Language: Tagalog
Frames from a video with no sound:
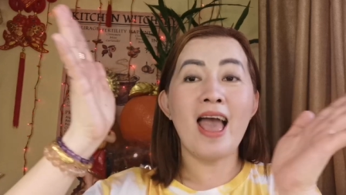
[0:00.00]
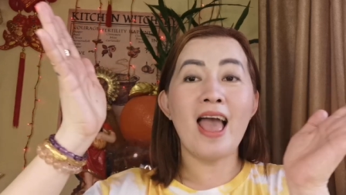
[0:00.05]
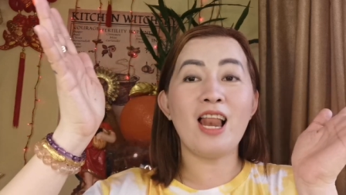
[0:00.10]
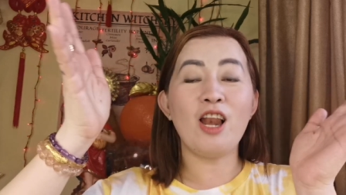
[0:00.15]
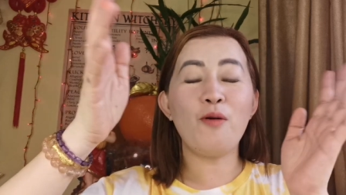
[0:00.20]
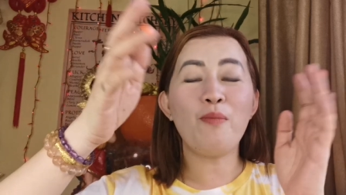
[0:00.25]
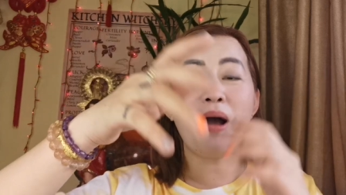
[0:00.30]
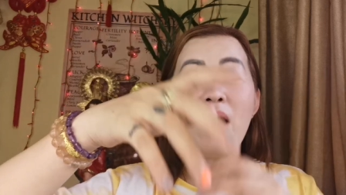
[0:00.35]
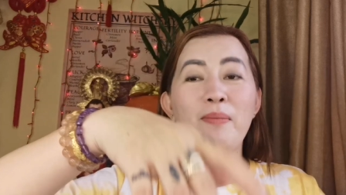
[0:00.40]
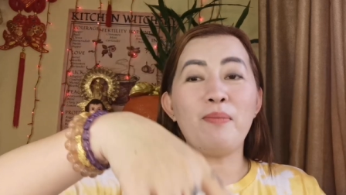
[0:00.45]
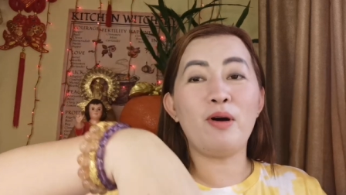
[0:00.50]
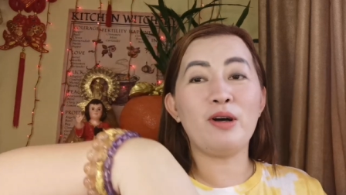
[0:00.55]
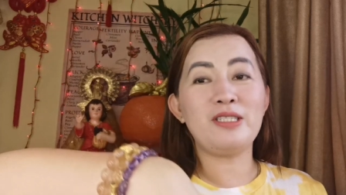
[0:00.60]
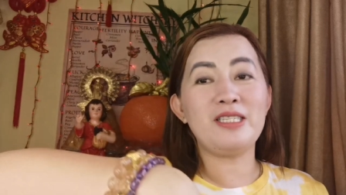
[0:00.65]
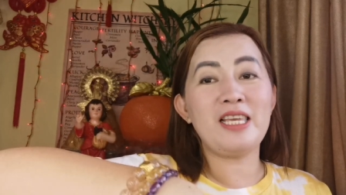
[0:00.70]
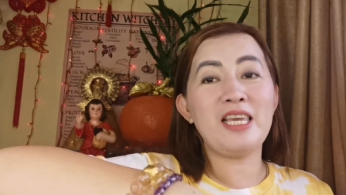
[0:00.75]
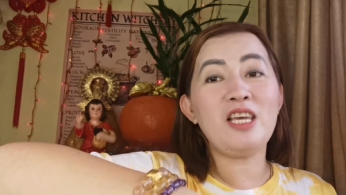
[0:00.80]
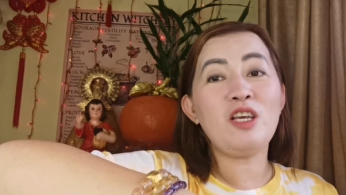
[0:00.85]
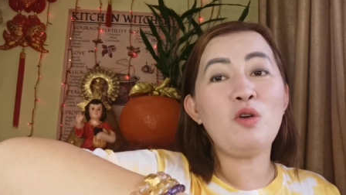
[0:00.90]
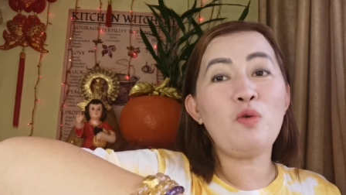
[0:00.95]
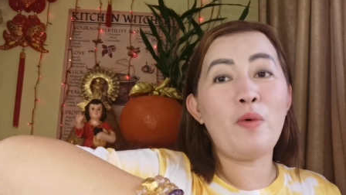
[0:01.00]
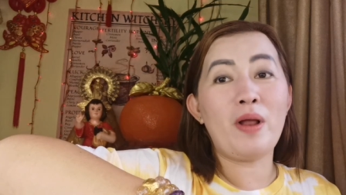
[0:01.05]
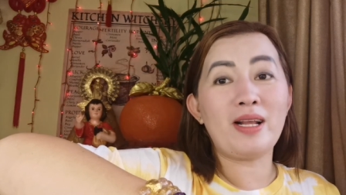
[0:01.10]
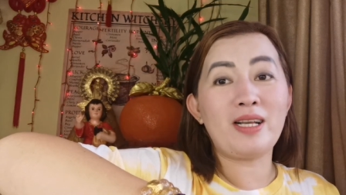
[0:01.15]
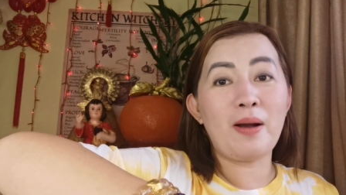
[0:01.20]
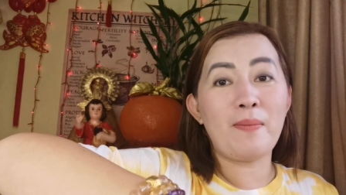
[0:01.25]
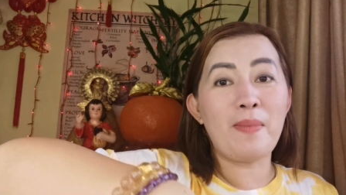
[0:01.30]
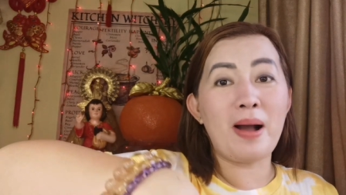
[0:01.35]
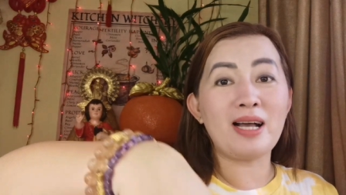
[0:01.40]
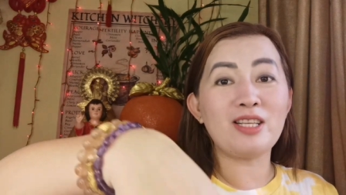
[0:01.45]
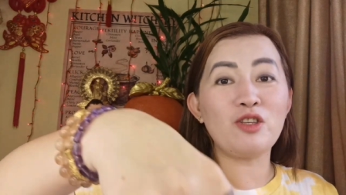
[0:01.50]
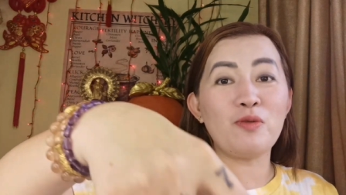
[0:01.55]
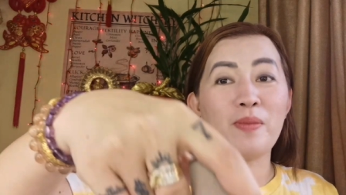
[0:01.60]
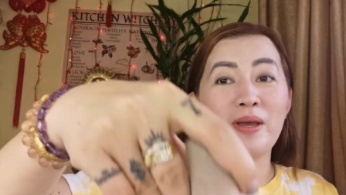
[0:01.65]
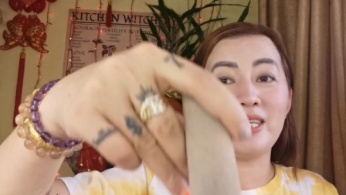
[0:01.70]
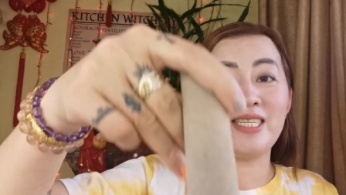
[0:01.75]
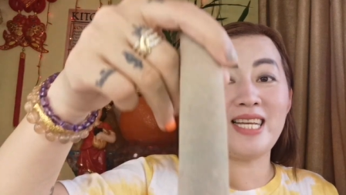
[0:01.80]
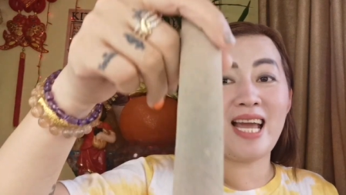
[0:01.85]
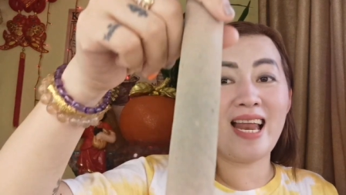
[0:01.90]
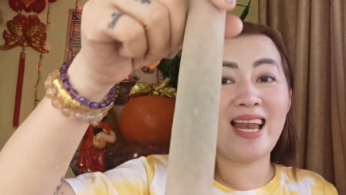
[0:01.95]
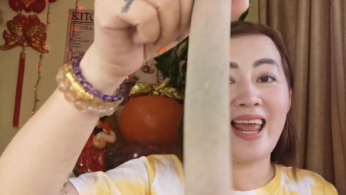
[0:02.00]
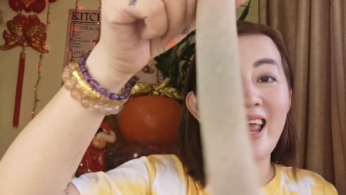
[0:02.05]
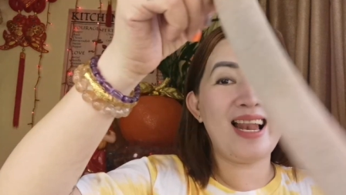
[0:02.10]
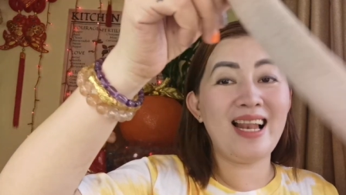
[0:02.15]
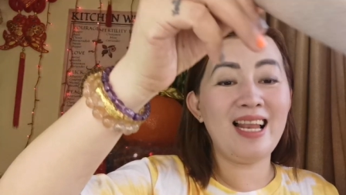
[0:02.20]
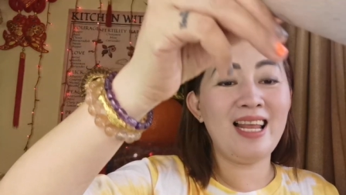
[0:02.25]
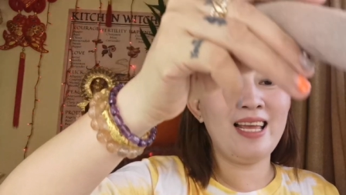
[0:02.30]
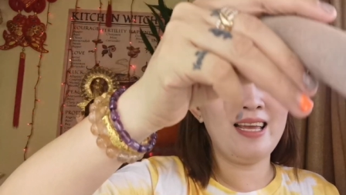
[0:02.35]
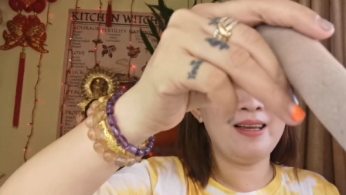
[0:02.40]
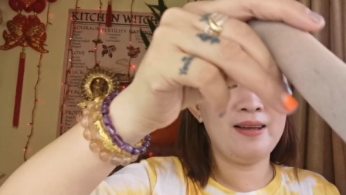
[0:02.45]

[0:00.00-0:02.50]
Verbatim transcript: Hello mga bossing! Welcome back to my channel.